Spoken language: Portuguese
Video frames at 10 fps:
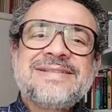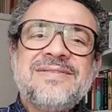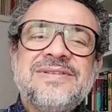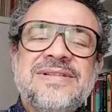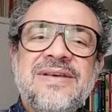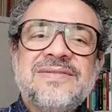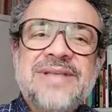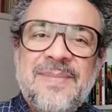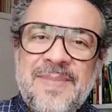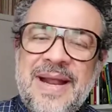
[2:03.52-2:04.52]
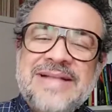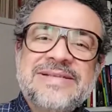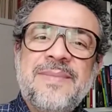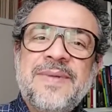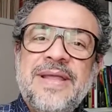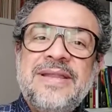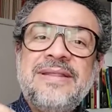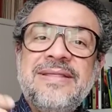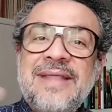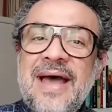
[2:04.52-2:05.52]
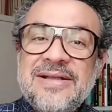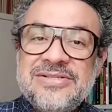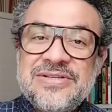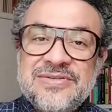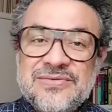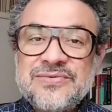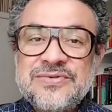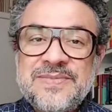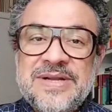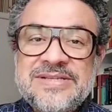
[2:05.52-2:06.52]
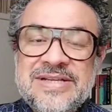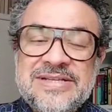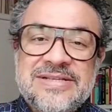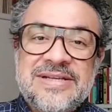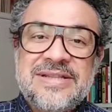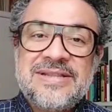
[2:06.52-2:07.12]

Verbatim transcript: a ação de Deus é prática, porque ele dá Jesus para a gente,